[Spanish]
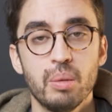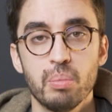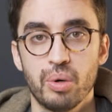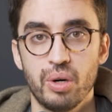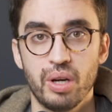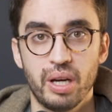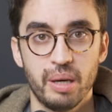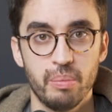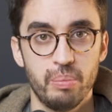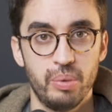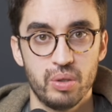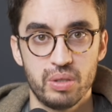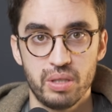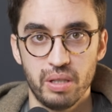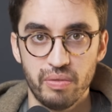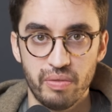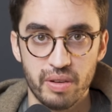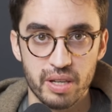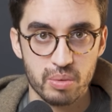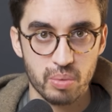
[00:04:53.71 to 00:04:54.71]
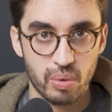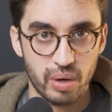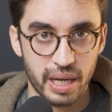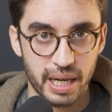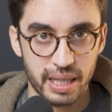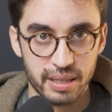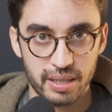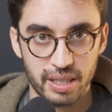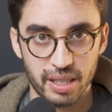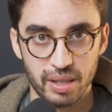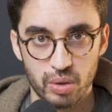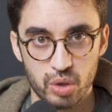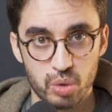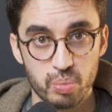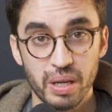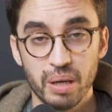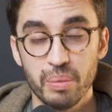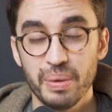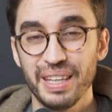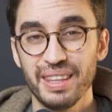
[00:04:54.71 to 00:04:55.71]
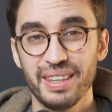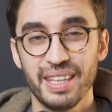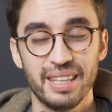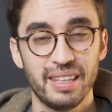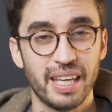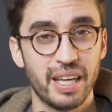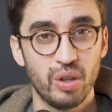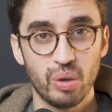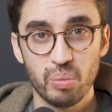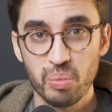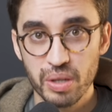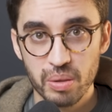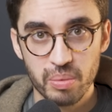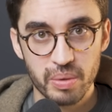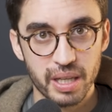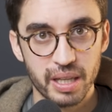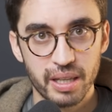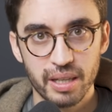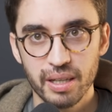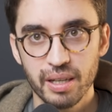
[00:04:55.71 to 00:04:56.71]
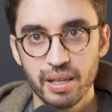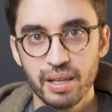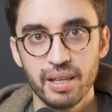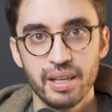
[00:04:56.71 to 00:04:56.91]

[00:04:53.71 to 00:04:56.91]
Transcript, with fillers: por ejemplo, si Facebook Ads en 2020 te ha ido muy bien